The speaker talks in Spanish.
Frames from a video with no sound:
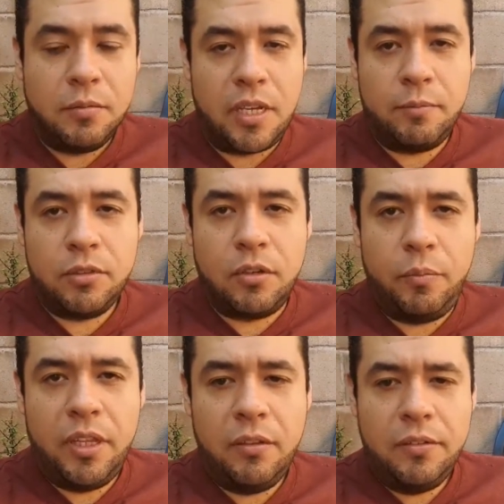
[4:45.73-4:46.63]
Ya hemos
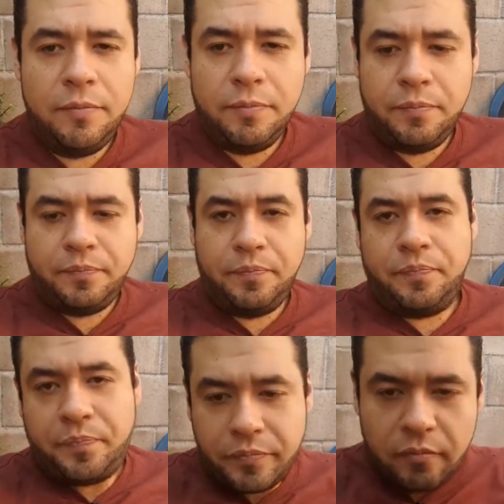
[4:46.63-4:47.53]
comido.
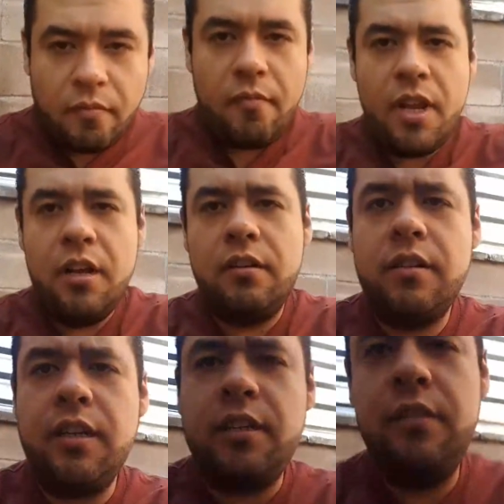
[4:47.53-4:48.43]
Creo que